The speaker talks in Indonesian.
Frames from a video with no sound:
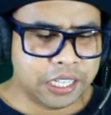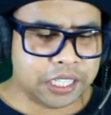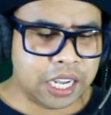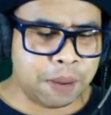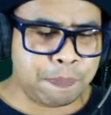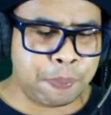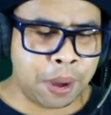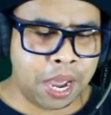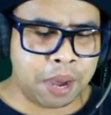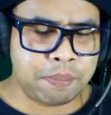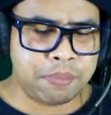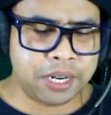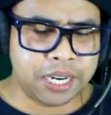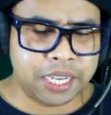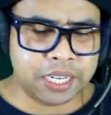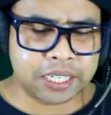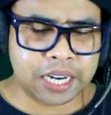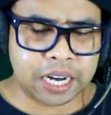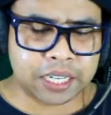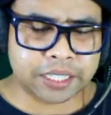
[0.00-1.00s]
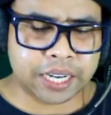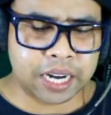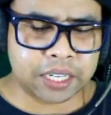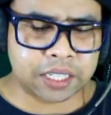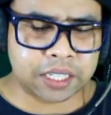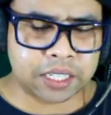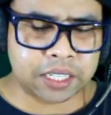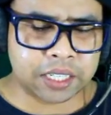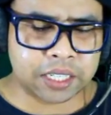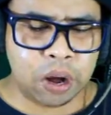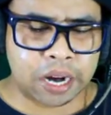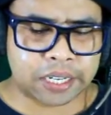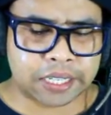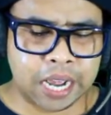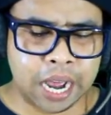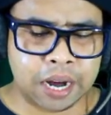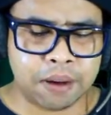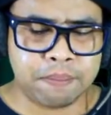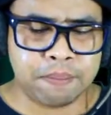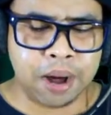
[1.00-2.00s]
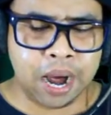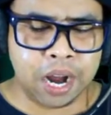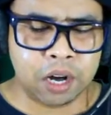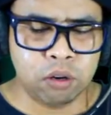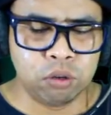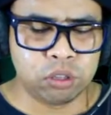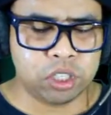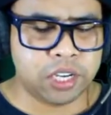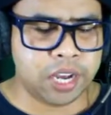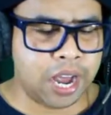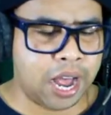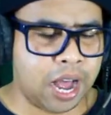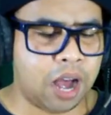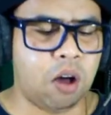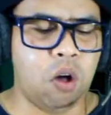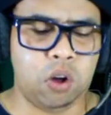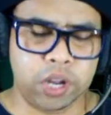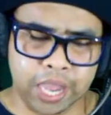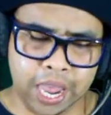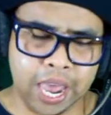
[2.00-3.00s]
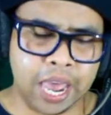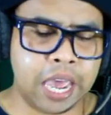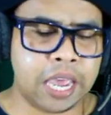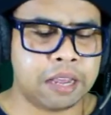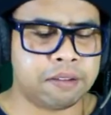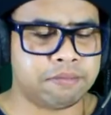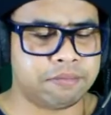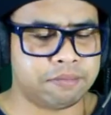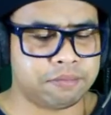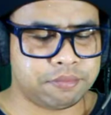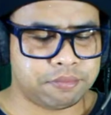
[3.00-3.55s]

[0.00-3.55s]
intipe meningkatkan kekuatan manusia oke okay?